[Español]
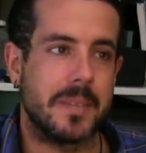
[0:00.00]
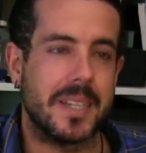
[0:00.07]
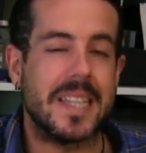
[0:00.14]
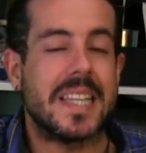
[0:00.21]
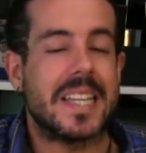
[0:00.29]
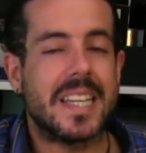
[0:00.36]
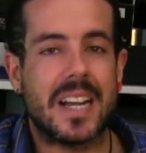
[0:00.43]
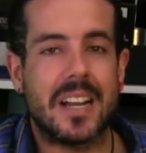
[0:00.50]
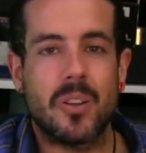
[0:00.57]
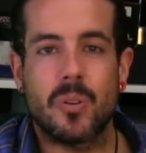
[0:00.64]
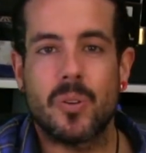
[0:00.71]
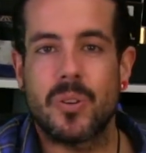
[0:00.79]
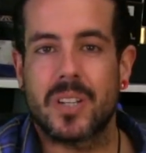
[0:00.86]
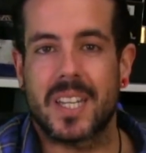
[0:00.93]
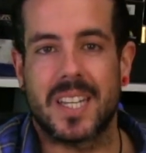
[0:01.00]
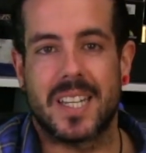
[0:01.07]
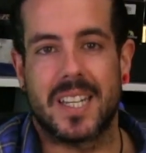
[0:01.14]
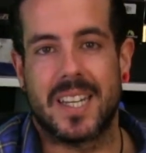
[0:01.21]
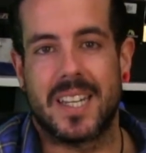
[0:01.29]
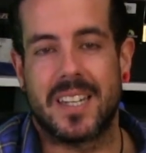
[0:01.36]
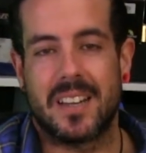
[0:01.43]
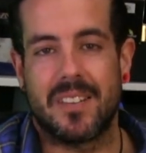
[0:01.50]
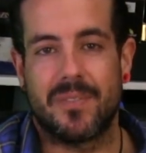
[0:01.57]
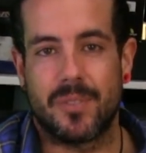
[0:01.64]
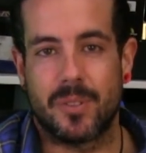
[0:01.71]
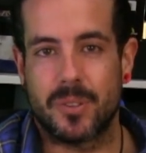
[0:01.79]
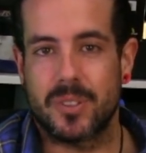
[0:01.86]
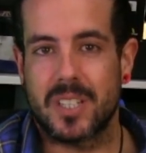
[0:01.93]
Vender algo que en el
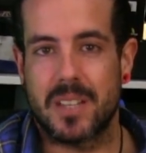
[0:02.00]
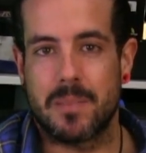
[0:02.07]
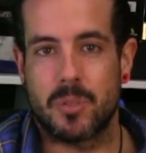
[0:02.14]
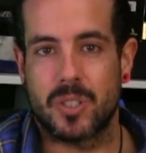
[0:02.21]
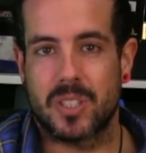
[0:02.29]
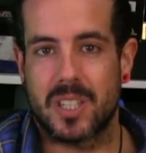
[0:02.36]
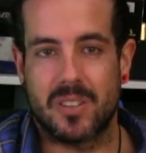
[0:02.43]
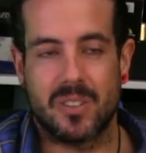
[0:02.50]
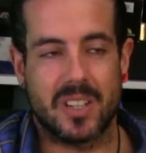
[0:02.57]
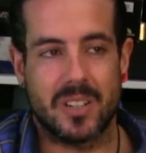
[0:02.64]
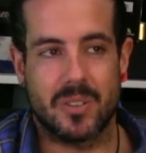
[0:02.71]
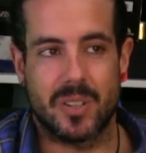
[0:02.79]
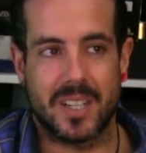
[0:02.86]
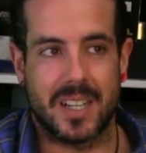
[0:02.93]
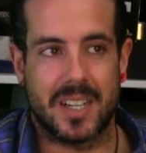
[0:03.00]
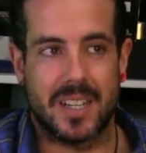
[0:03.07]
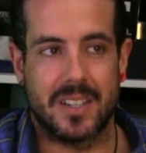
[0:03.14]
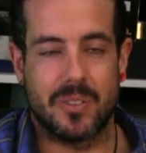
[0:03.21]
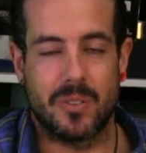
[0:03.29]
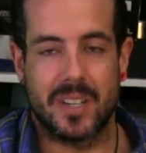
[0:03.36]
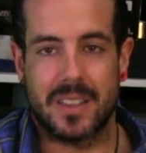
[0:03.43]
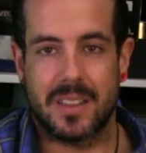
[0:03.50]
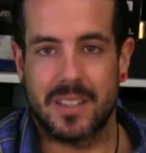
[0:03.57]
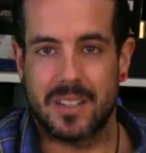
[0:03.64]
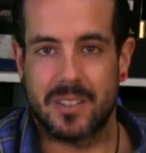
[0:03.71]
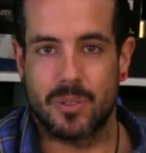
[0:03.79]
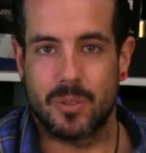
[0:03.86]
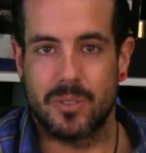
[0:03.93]
fondo se ha demostrado que no era, no era
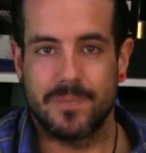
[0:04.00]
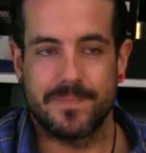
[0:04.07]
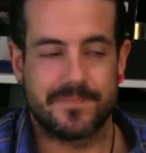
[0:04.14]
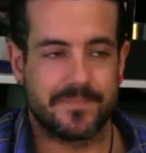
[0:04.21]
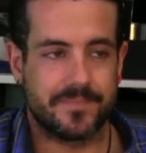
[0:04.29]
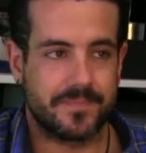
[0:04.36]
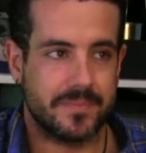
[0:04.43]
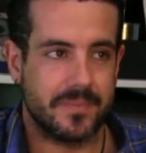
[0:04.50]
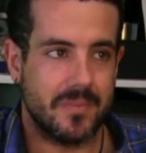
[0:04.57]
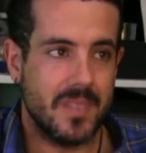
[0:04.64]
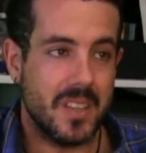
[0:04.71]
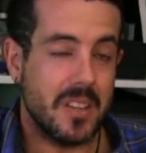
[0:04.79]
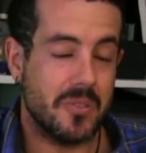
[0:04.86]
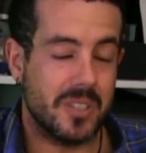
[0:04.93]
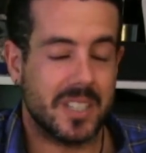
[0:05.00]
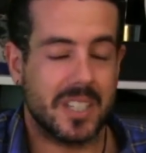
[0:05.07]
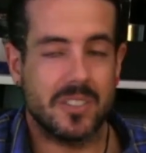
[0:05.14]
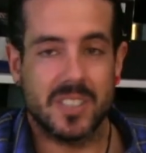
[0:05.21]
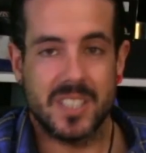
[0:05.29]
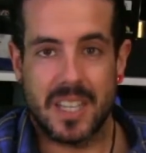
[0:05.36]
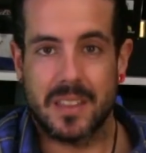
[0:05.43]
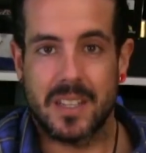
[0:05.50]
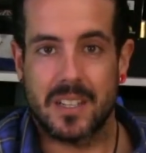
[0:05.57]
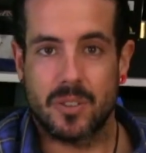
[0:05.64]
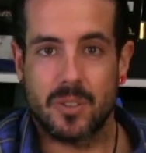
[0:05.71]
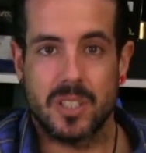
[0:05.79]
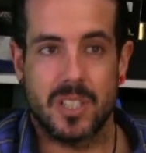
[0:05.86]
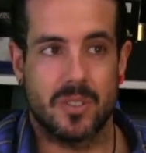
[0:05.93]
cierto, ¿no? No es que no sea
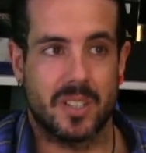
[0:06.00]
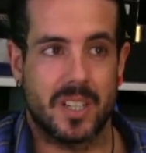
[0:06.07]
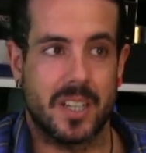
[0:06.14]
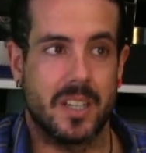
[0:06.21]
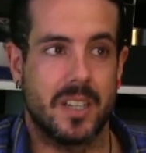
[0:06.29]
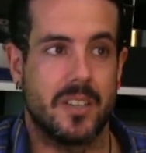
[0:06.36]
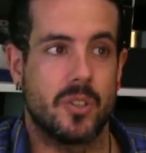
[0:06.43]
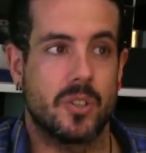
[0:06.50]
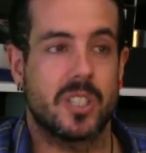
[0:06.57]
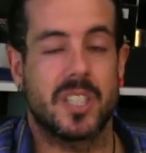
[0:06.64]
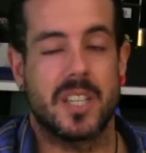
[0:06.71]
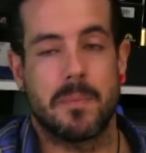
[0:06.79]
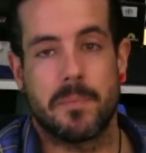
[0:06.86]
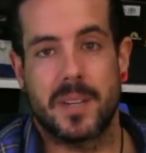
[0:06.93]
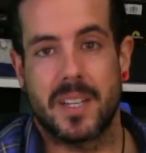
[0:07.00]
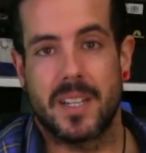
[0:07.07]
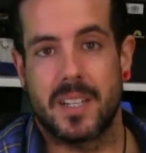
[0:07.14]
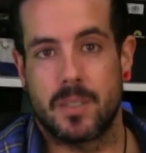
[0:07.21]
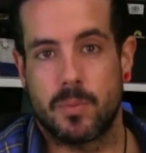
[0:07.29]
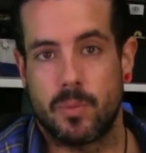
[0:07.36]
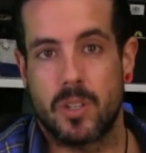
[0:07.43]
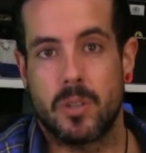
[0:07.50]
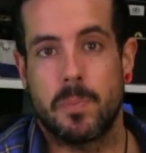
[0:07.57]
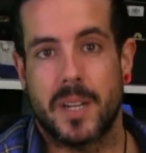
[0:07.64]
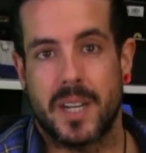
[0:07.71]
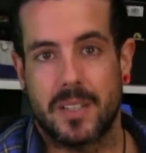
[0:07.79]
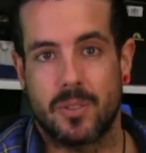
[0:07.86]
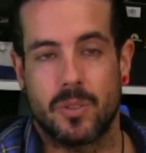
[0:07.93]
cierto, sino que no siempre es bueno
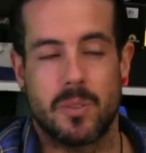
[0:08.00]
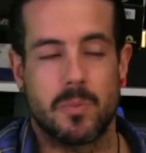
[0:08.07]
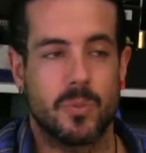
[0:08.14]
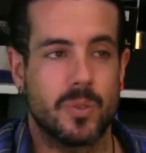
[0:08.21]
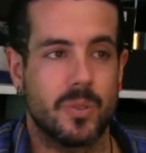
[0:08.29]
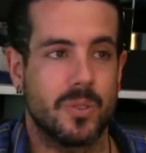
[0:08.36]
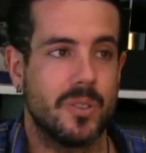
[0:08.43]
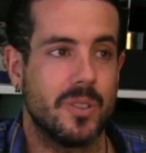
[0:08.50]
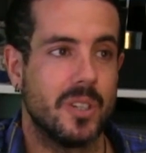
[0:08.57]
para todo el mundo.